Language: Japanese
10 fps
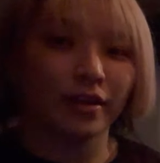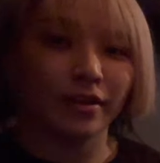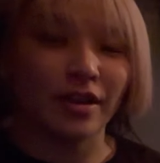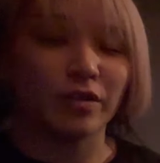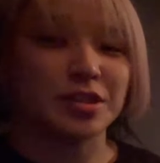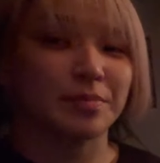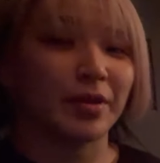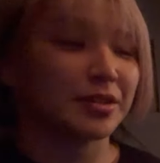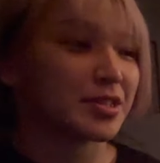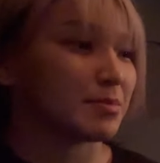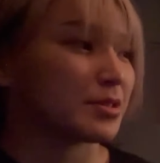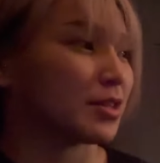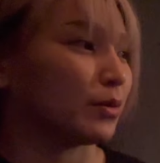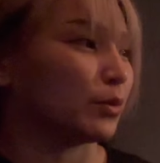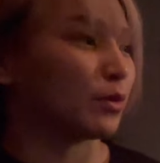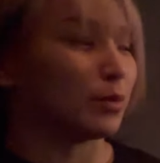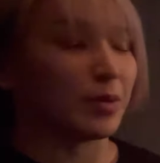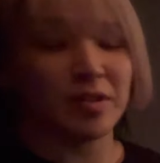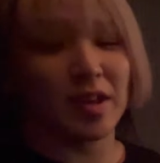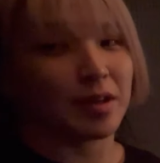Now it's a break time, so no
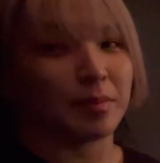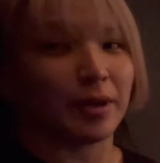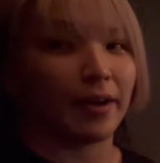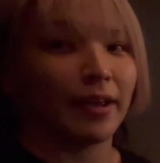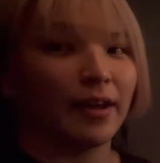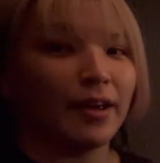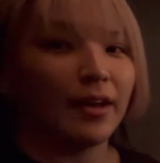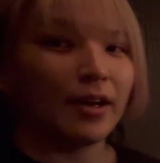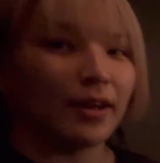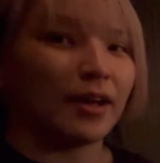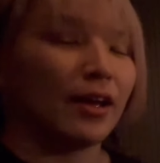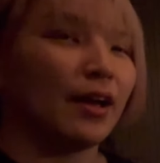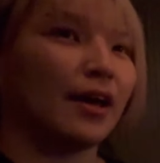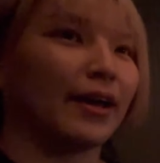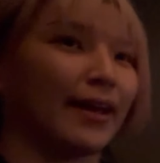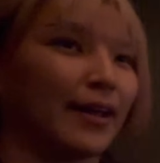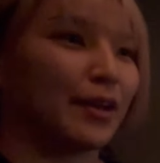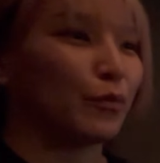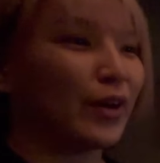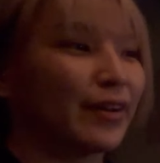one's here, but
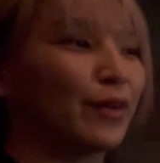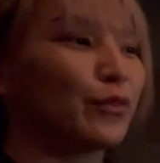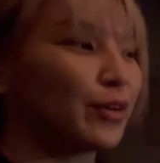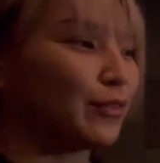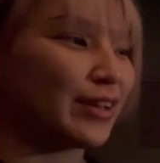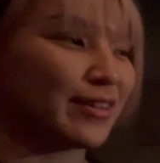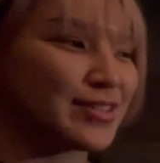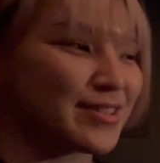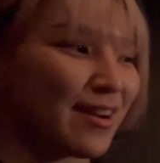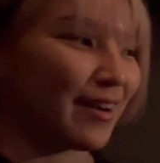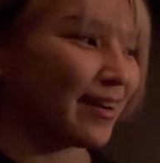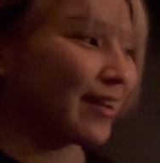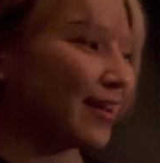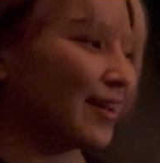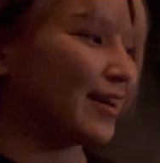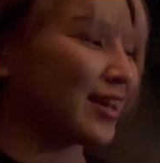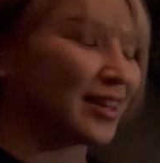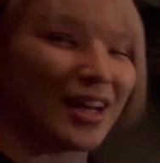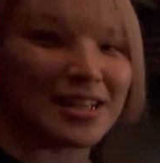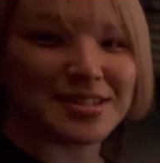in one hour we're gonna start
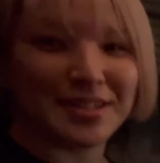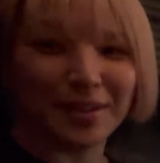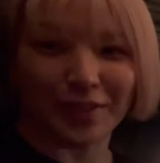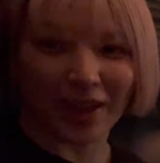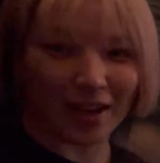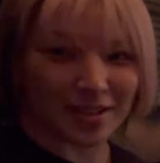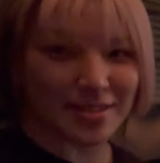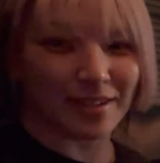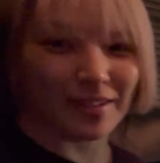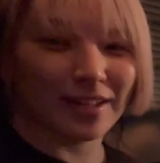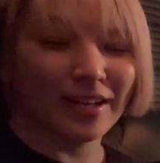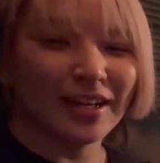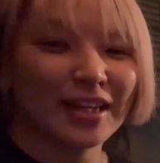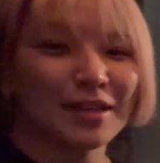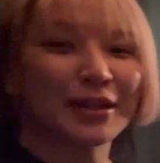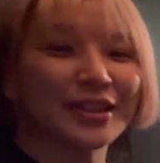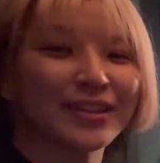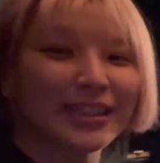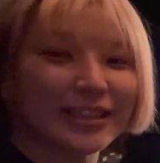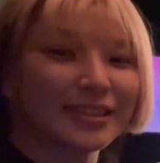last rehearsal. 今
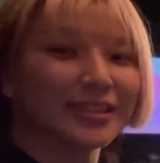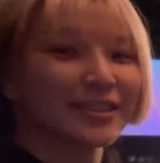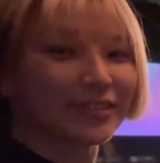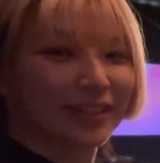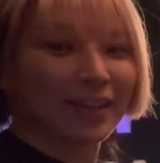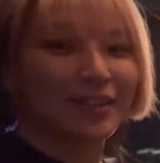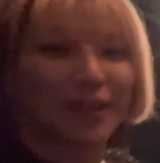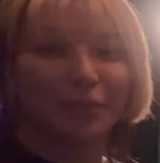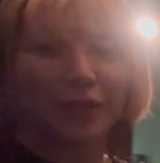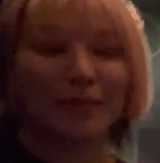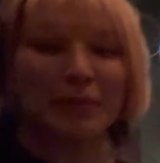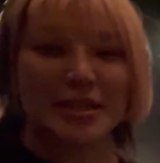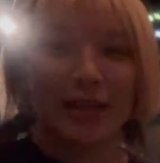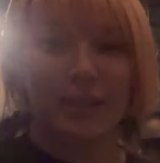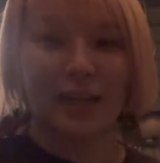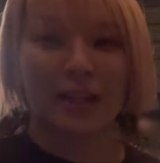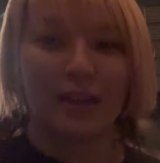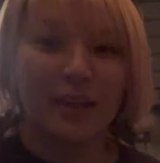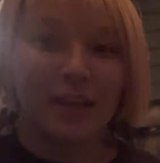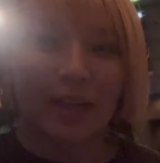休憩中なので誰もいませんが、
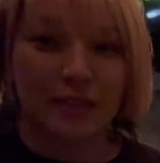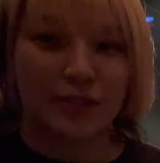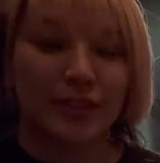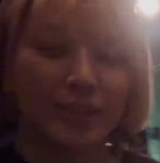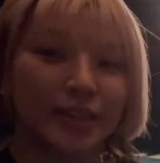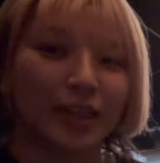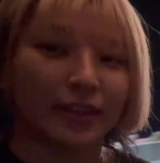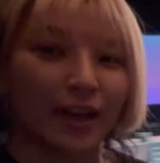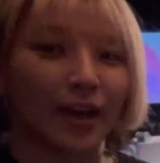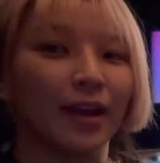あと1時間で